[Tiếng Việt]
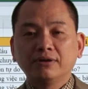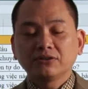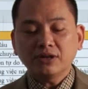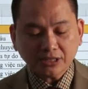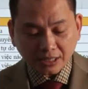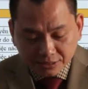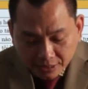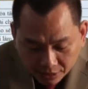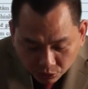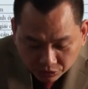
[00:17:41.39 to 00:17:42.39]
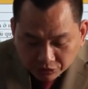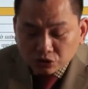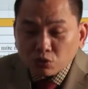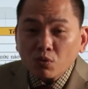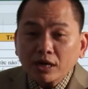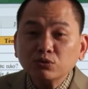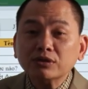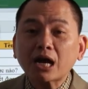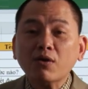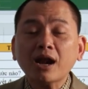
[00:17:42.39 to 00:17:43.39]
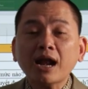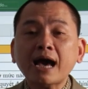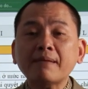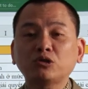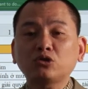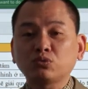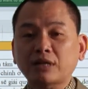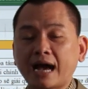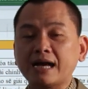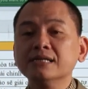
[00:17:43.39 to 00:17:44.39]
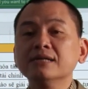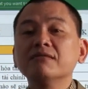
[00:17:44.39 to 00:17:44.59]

Tức là rất nhiều thứ xung quanh chúng ta nó làm cho chúng ta